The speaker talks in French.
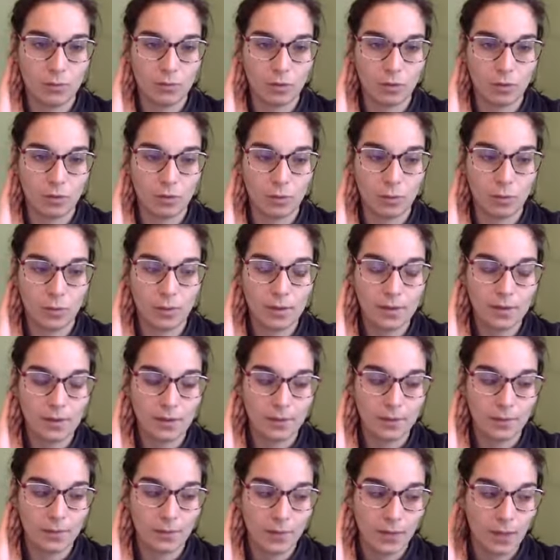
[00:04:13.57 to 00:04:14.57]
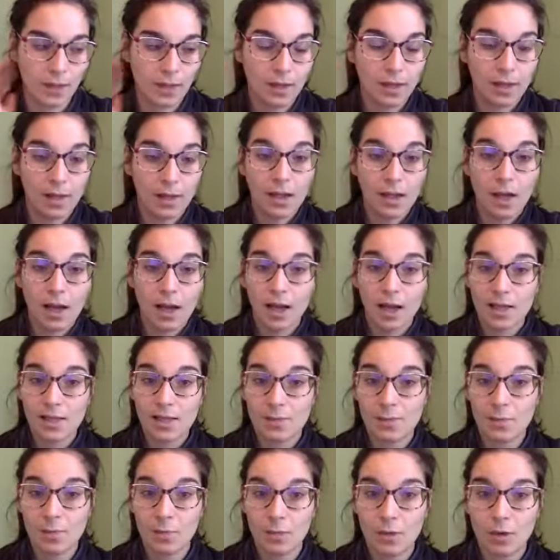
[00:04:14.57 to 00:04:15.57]
entreprise, à ce
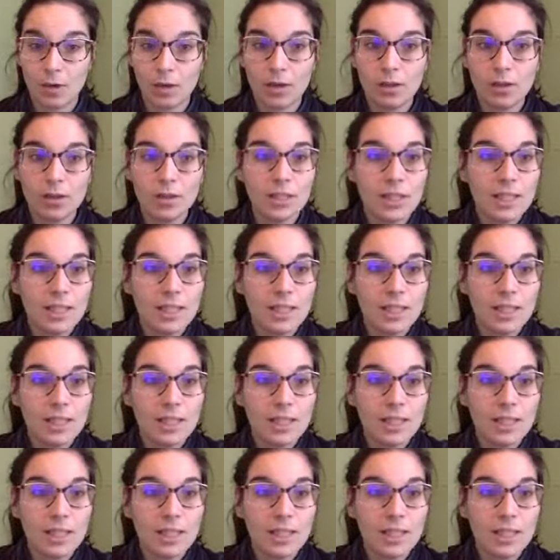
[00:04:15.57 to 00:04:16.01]
moment-là,